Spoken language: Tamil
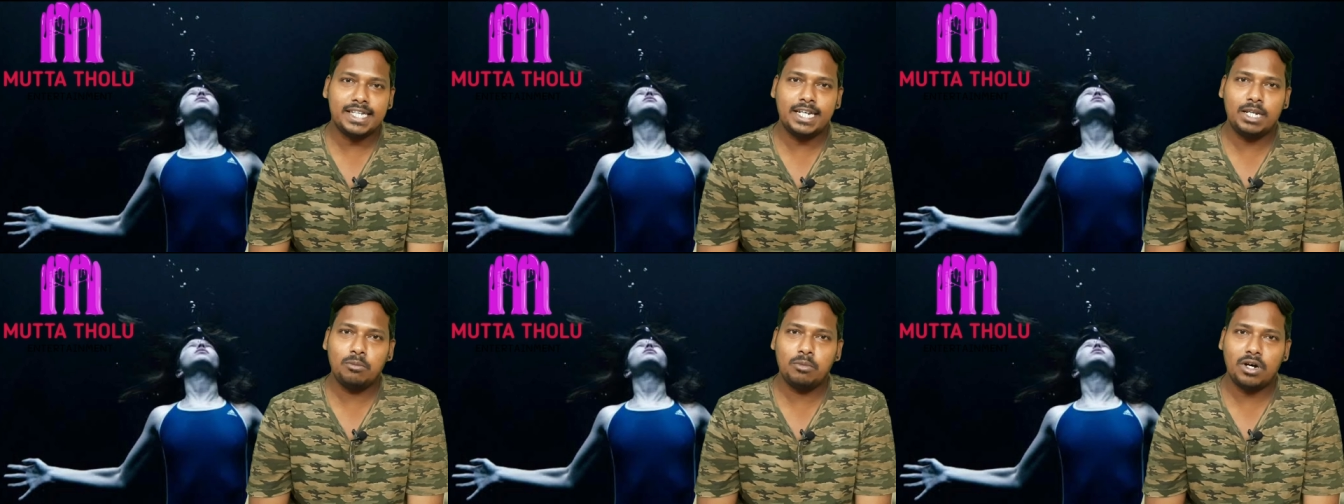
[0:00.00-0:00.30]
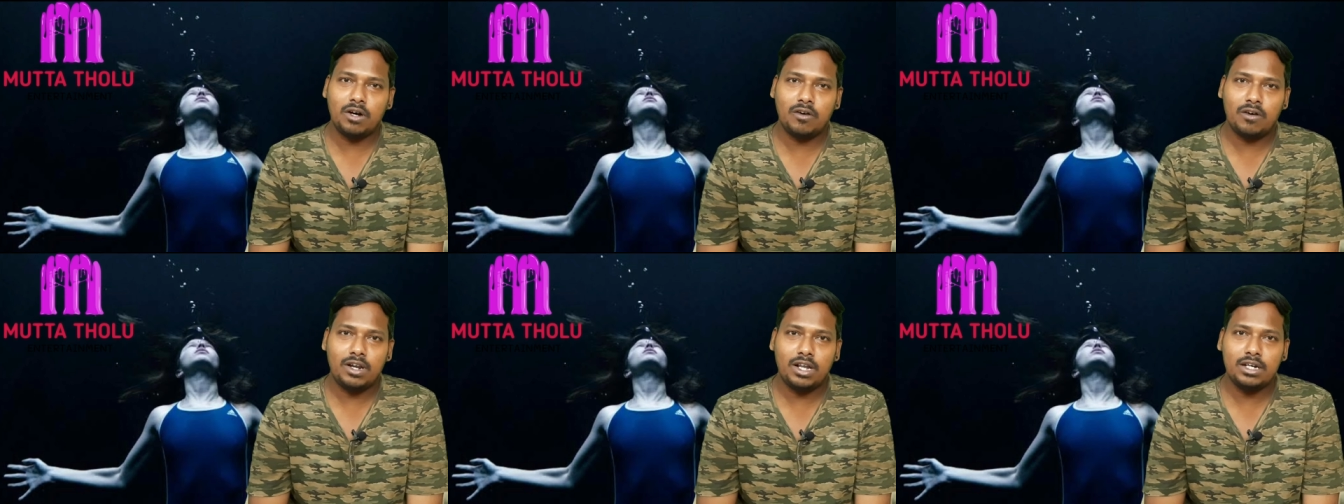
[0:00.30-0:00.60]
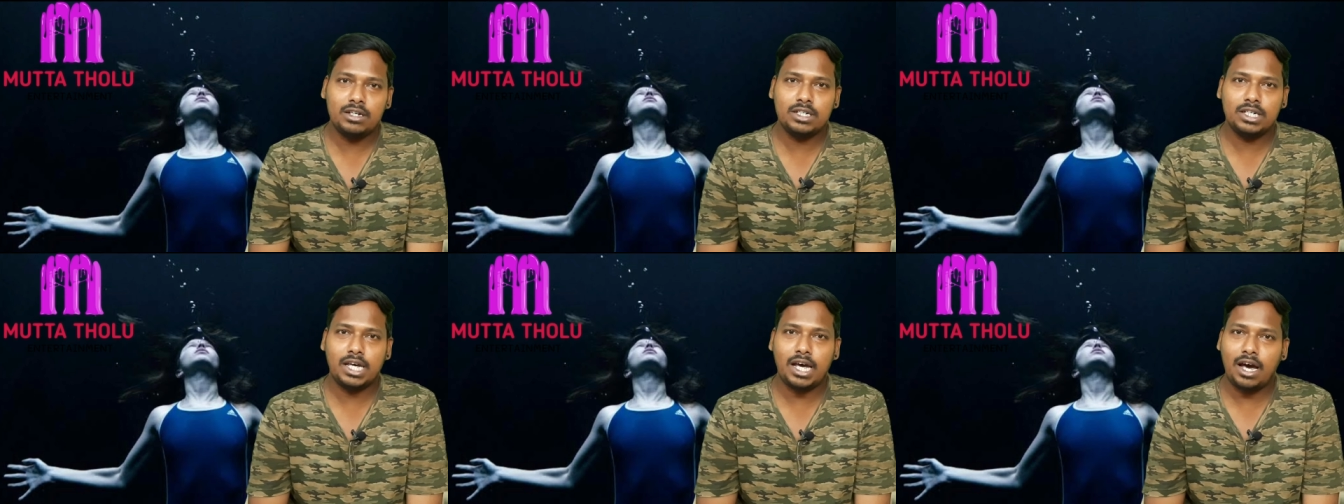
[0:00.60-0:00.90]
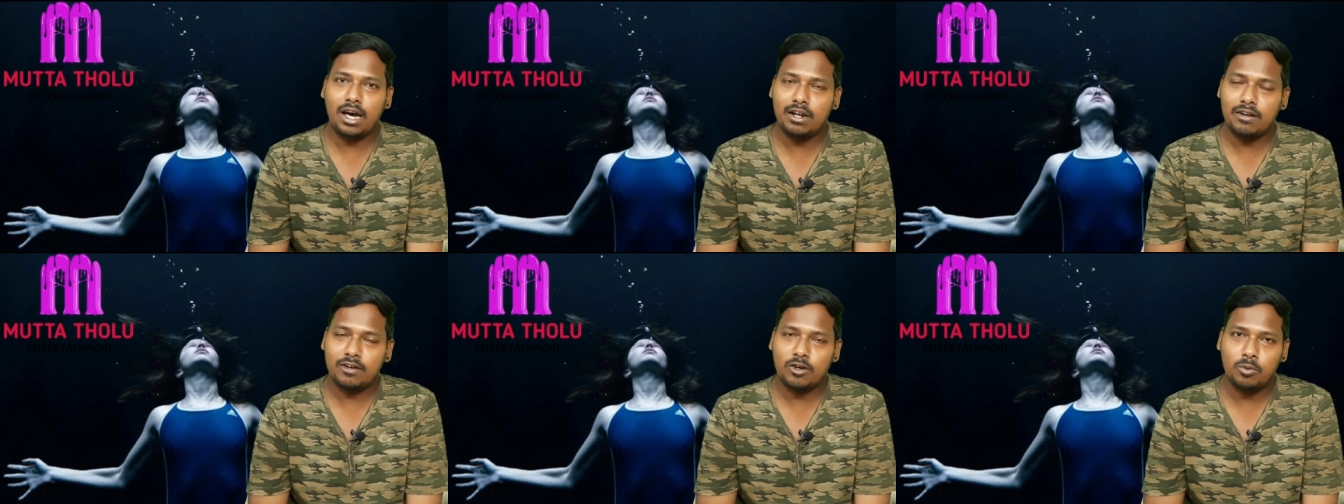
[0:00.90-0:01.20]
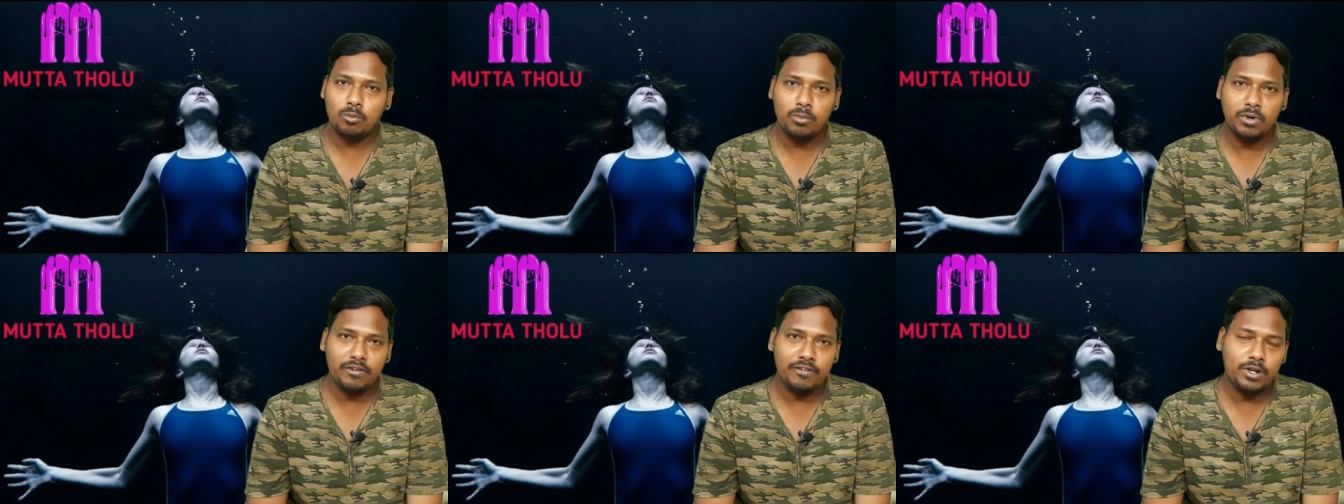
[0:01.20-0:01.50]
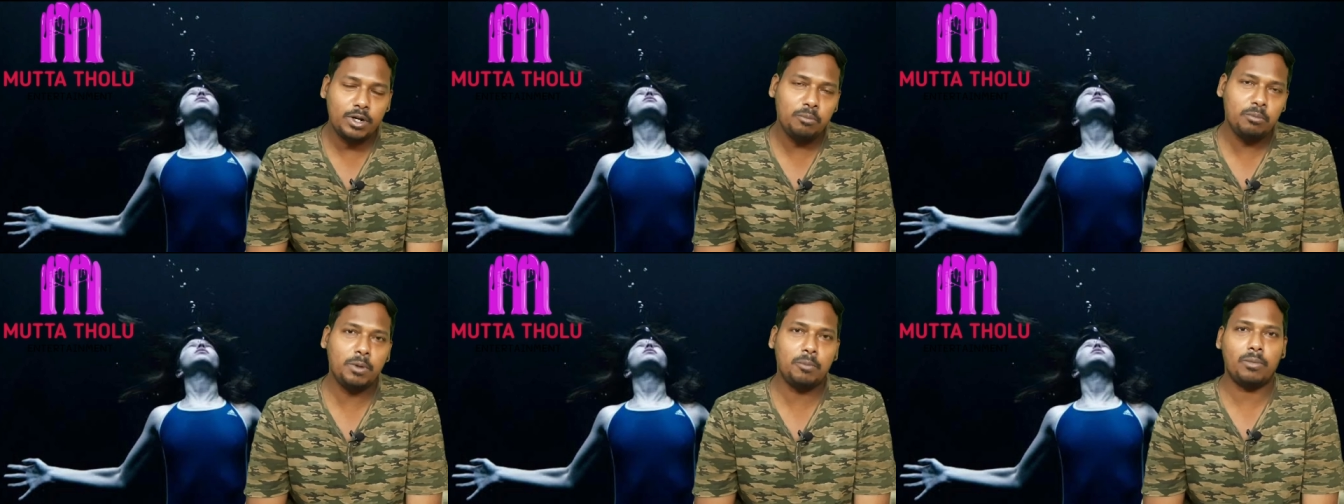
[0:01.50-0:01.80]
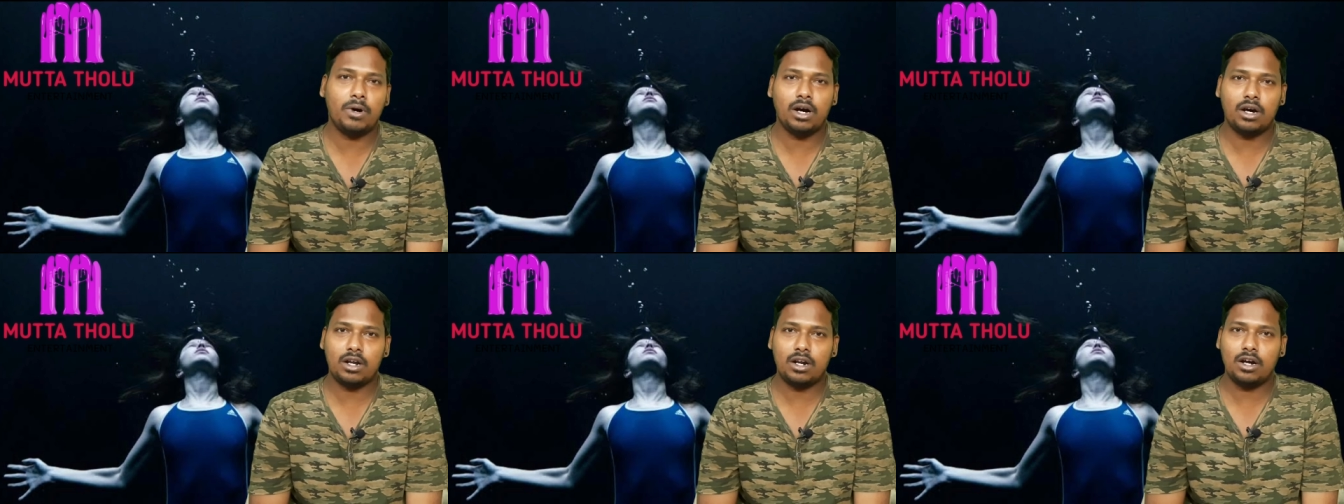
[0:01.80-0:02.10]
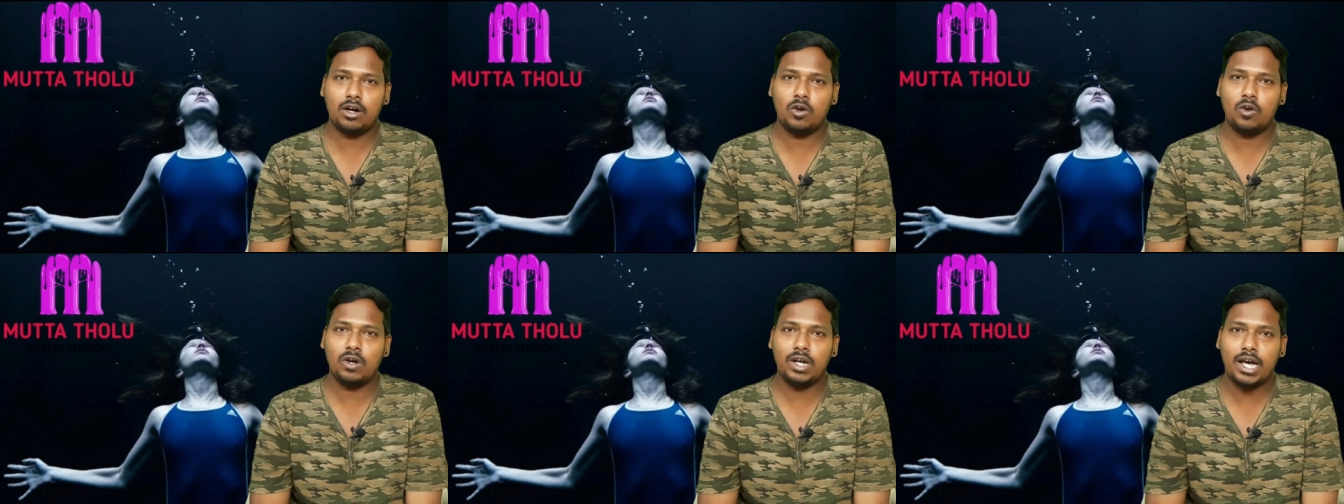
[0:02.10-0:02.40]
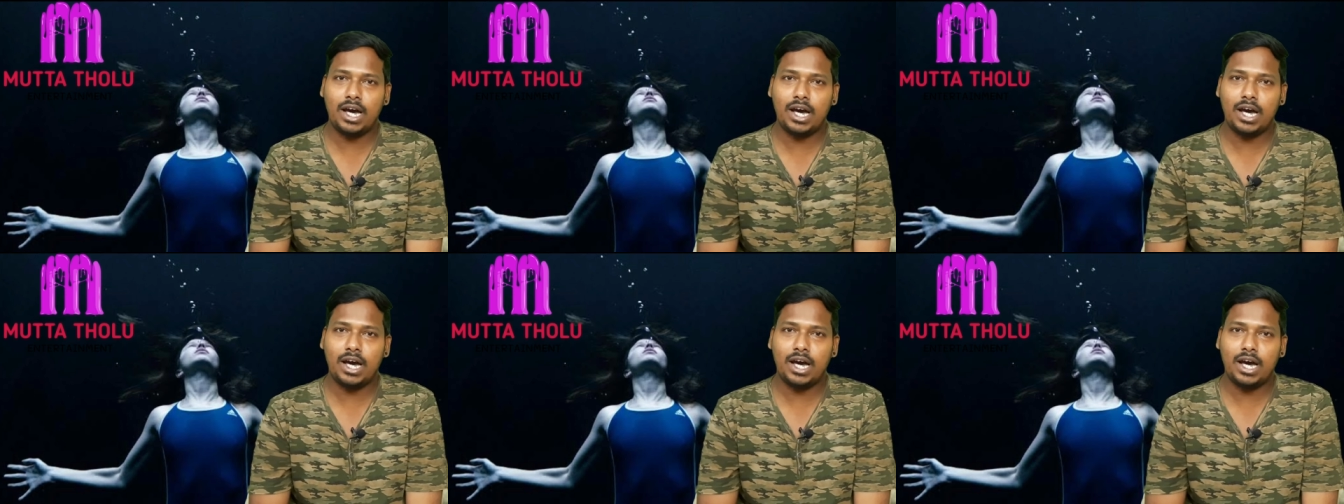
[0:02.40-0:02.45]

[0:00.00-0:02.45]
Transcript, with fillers: சினிமாவெல்லாம் யார் ரொம்ப விரும்பி பார்க்குறாங்களோ